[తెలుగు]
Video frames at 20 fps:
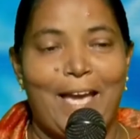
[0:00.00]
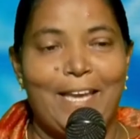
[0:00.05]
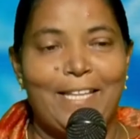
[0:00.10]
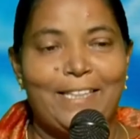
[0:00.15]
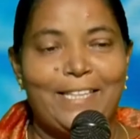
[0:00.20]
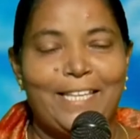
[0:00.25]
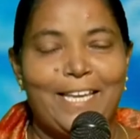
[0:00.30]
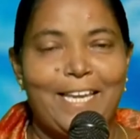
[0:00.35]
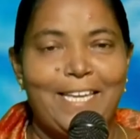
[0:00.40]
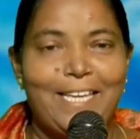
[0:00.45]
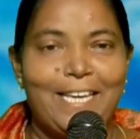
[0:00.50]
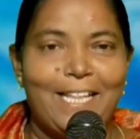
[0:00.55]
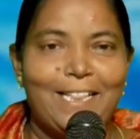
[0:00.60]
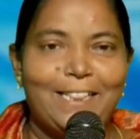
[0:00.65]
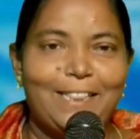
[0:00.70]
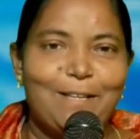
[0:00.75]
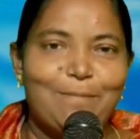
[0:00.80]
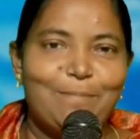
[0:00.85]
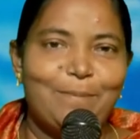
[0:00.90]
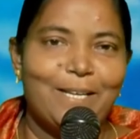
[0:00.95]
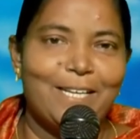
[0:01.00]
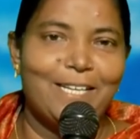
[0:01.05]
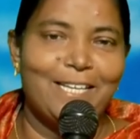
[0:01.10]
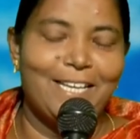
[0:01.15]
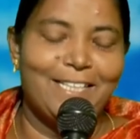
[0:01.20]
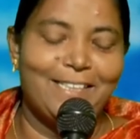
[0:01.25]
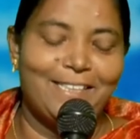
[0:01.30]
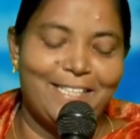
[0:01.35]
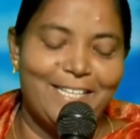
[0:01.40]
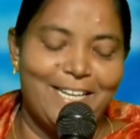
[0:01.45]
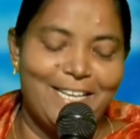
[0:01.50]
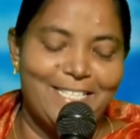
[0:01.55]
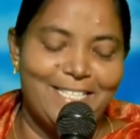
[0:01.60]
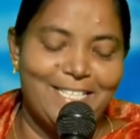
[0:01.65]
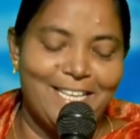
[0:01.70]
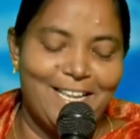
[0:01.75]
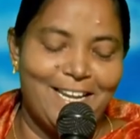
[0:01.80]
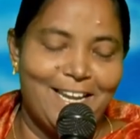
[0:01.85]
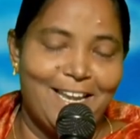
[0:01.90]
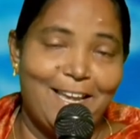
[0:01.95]
అయితే ఎంత పరిగెత్తినా
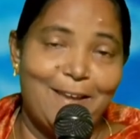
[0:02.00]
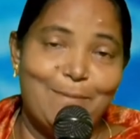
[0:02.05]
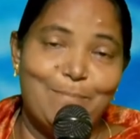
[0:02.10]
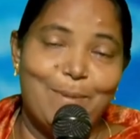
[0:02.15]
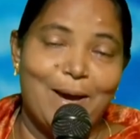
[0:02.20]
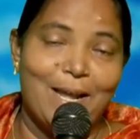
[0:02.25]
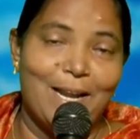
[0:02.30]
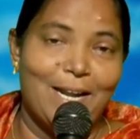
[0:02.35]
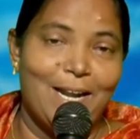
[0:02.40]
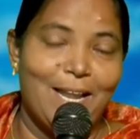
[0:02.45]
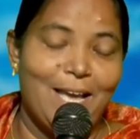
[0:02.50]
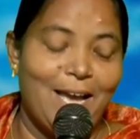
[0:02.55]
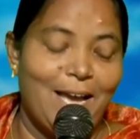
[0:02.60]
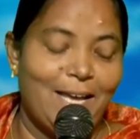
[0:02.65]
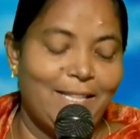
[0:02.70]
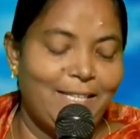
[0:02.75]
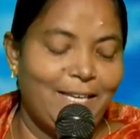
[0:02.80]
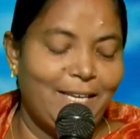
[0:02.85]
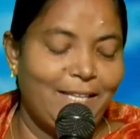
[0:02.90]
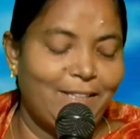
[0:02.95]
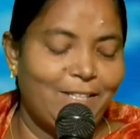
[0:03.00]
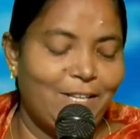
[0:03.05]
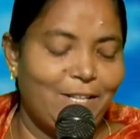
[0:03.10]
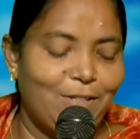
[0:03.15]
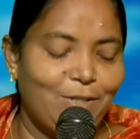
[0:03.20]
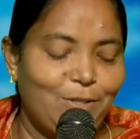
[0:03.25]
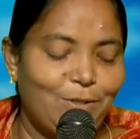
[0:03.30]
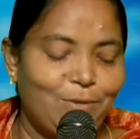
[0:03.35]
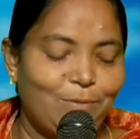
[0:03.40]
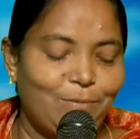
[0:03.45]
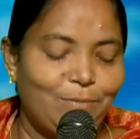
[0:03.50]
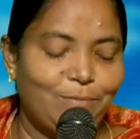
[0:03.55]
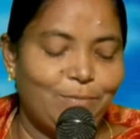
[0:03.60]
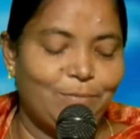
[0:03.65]
సరే మరలా అదే తంతు